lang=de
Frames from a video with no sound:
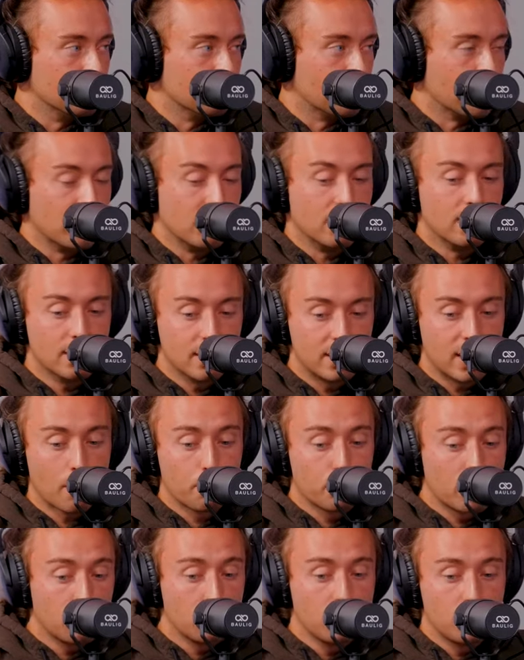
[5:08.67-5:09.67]
Weil ich
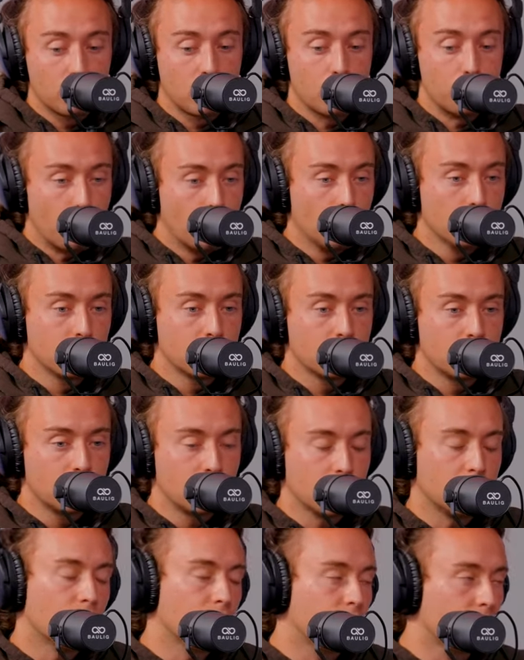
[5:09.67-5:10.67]
habe nämlich gepostet,
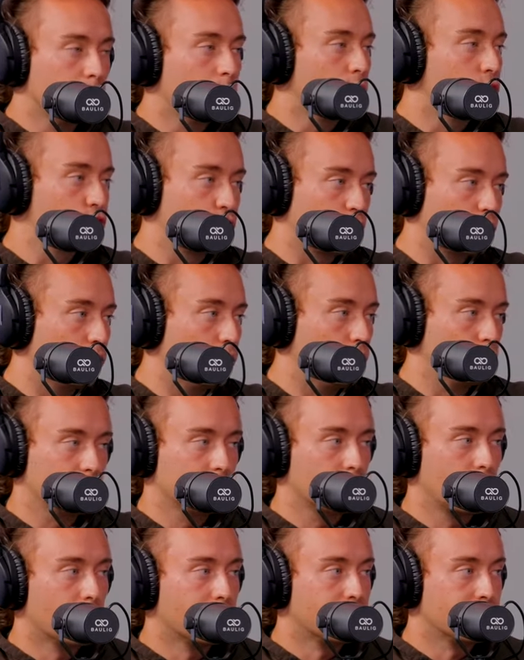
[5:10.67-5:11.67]
ich hatte immer schon große
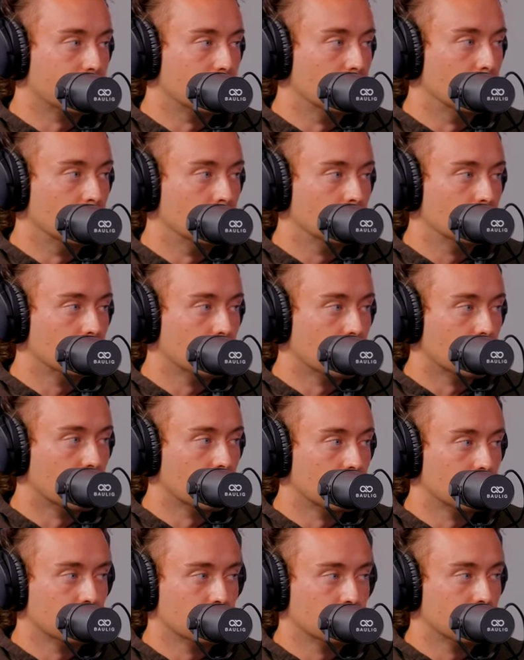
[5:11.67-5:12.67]
Kanäle.
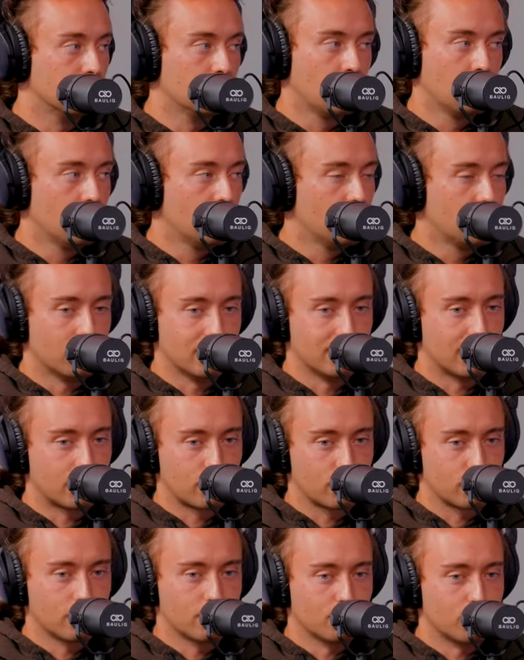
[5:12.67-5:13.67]
Ja, es hat
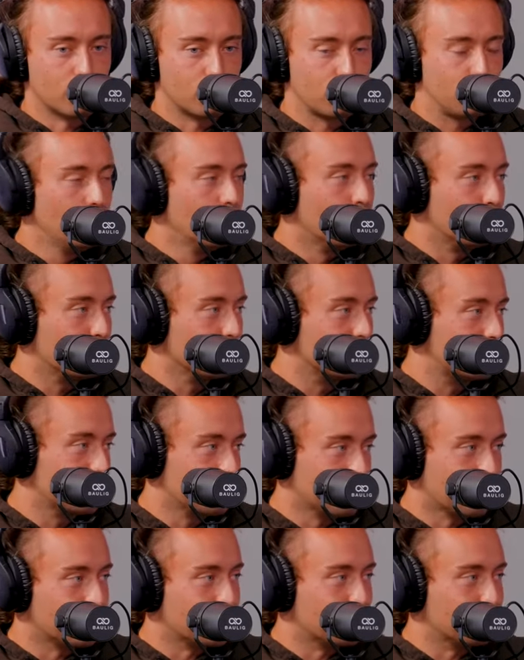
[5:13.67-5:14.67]
schon bei
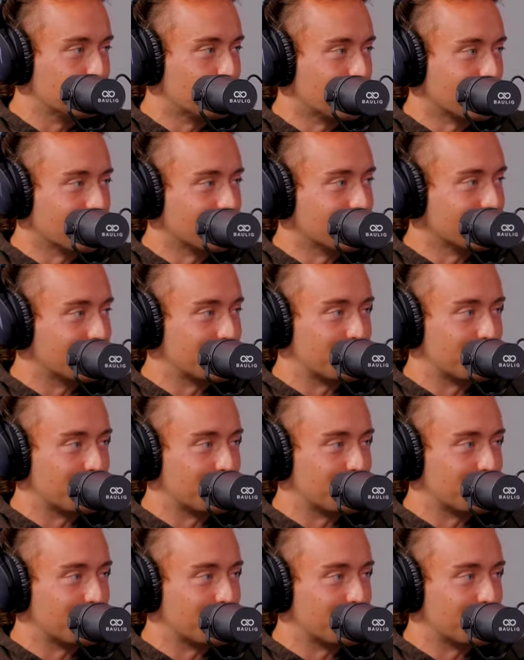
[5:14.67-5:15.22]
SchülerVZ angefangen, ja, dass